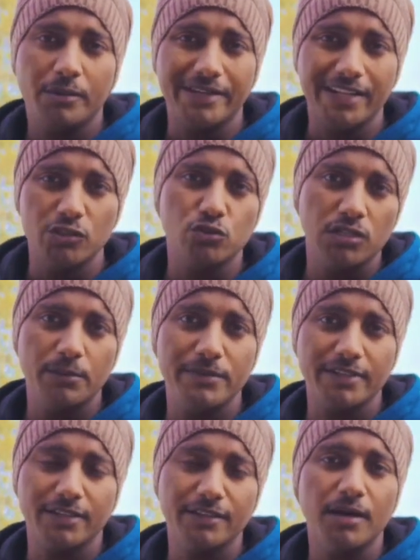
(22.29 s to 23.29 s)
और ग्रेजुअली आप
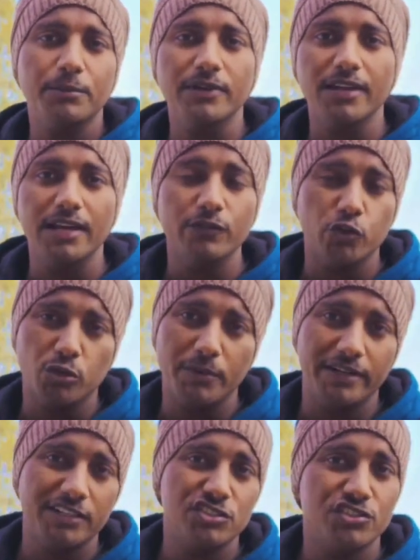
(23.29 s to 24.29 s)
देखेंगे आपकी लाइफ
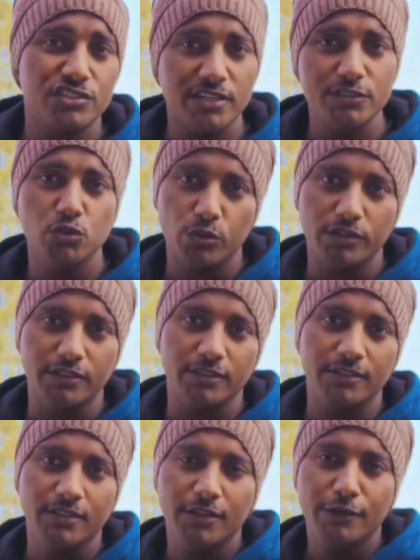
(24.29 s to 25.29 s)
ऑटोमेटिक चेंज हो गई
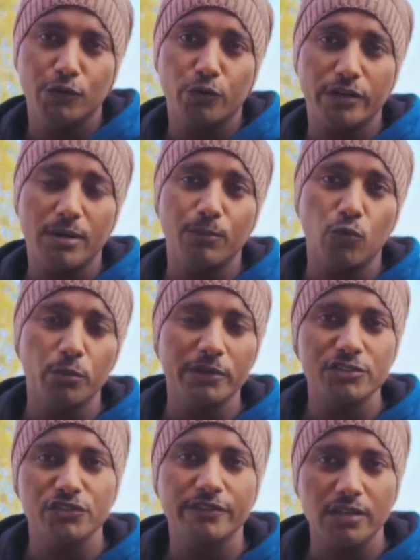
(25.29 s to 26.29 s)
है और आप वो भी
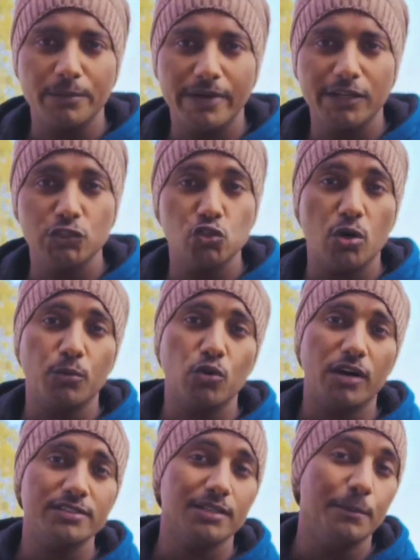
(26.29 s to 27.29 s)
अचीव कर पाएंगे जो आपको
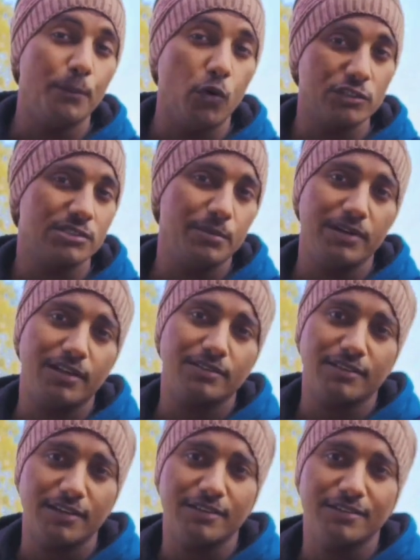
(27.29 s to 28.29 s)
आज इम्पॉसिबल
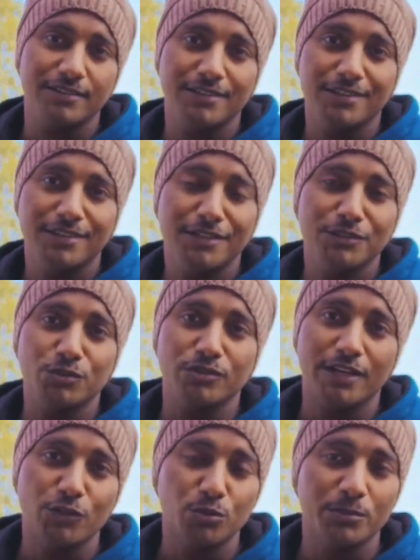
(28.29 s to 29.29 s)
लगता है
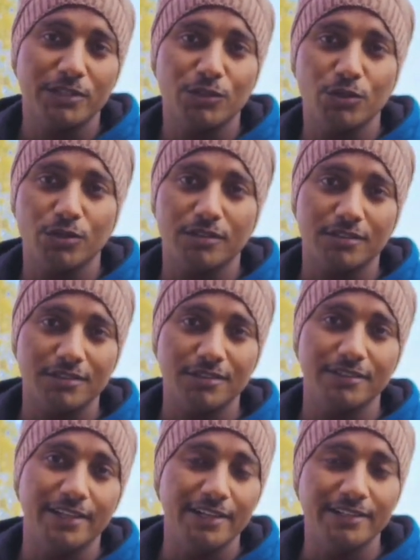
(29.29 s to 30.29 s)
try to make your
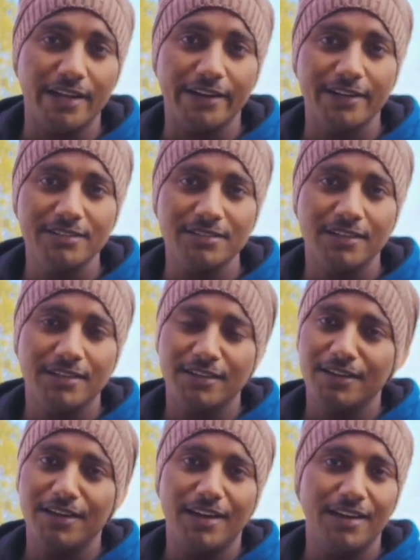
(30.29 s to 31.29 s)
daily targets
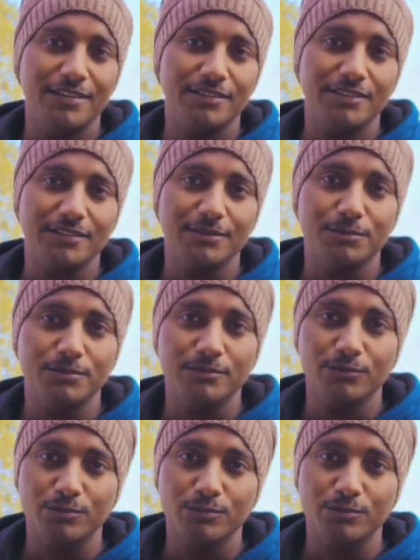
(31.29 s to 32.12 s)
and uh,